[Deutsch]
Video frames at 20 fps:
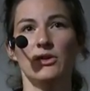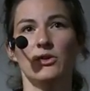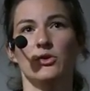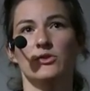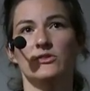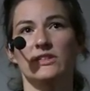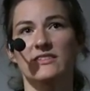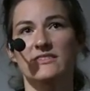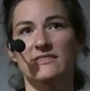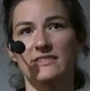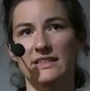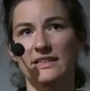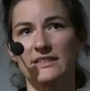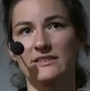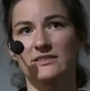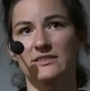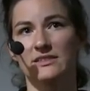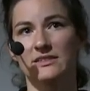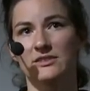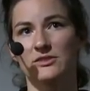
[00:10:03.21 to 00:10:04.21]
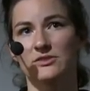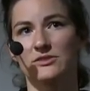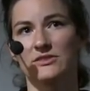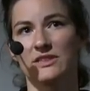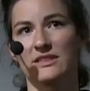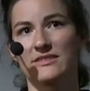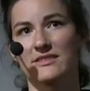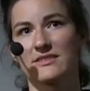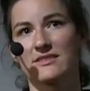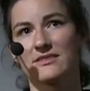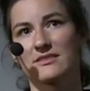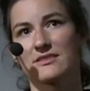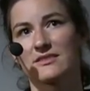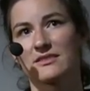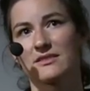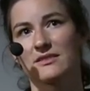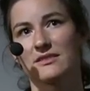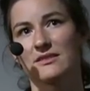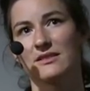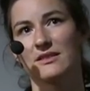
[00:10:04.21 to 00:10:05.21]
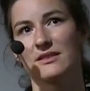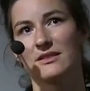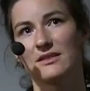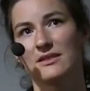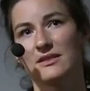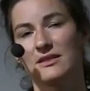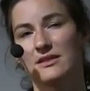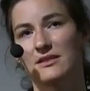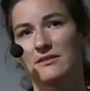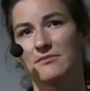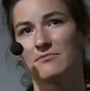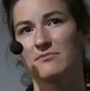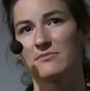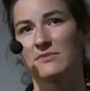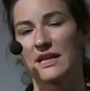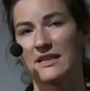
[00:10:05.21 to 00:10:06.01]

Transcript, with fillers: Und das Dritte, und das ist ähm,